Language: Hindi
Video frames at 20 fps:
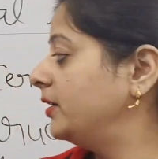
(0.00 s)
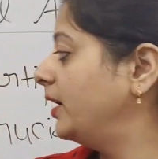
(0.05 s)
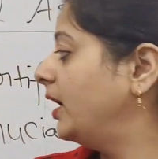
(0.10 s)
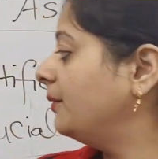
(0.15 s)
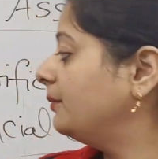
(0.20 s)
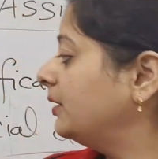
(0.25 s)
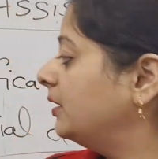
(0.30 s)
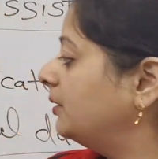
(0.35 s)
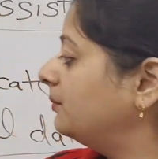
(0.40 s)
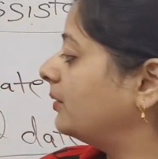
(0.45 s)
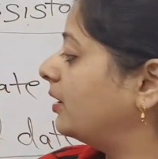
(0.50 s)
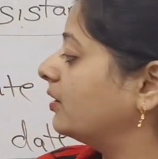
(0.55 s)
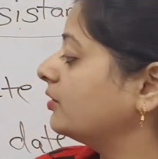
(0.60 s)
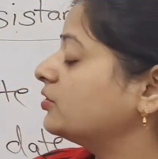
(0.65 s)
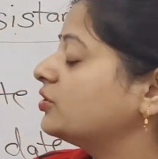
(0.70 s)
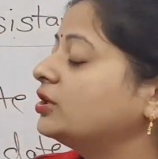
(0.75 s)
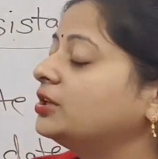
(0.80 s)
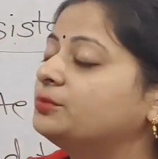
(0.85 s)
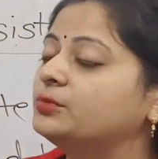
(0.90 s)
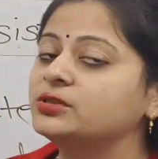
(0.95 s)
क्या मेरी
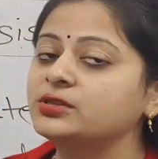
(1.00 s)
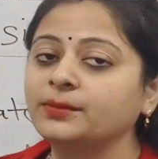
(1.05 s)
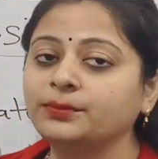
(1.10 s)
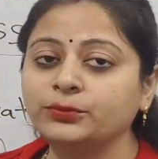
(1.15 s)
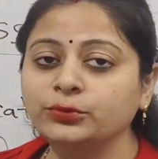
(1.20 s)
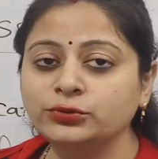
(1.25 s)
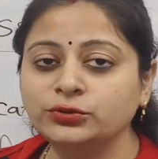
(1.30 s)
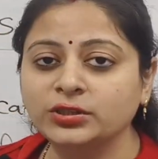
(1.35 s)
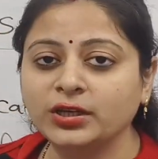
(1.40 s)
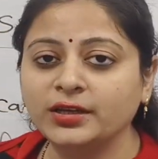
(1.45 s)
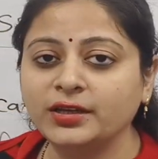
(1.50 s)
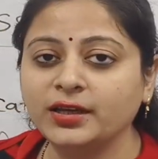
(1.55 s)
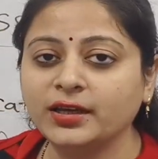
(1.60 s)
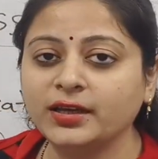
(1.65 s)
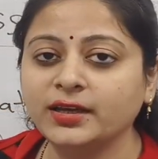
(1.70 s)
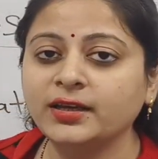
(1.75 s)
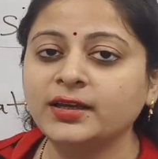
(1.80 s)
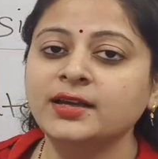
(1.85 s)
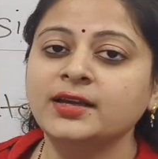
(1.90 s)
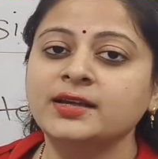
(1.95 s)
मार्कशीट में सब कुछ सही
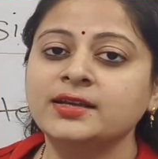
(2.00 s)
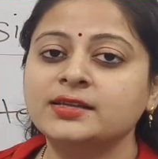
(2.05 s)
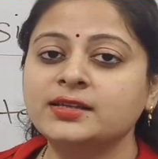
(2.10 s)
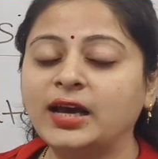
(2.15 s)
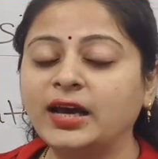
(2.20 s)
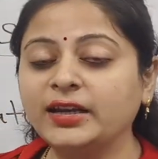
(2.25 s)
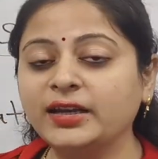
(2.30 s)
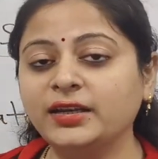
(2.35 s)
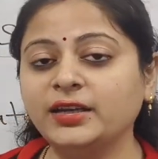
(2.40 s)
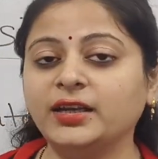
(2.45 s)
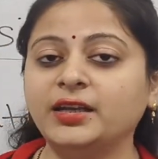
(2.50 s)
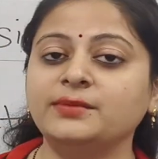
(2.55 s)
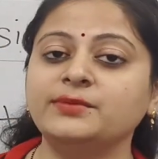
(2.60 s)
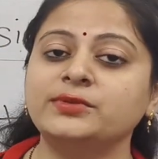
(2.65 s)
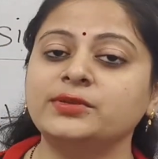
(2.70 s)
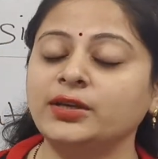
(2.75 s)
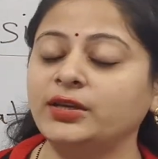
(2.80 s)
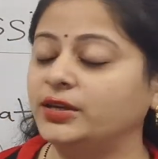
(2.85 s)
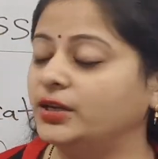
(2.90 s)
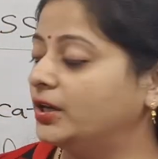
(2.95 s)
है सारे नेम
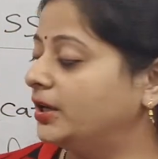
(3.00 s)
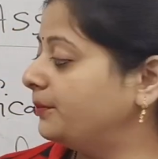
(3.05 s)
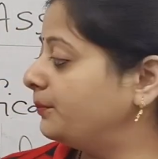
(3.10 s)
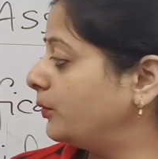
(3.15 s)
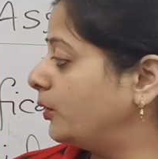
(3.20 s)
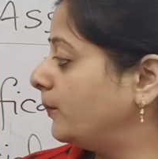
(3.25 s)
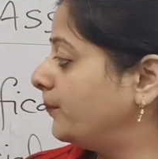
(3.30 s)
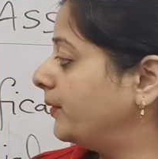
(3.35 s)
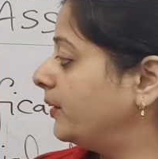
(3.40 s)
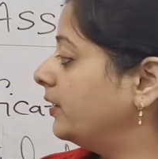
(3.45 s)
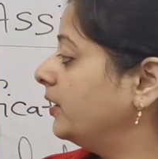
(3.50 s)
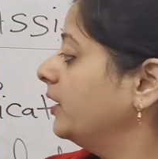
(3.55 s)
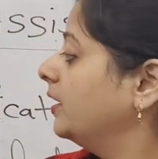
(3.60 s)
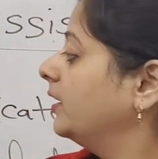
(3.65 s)
सही हैं प्रॉपर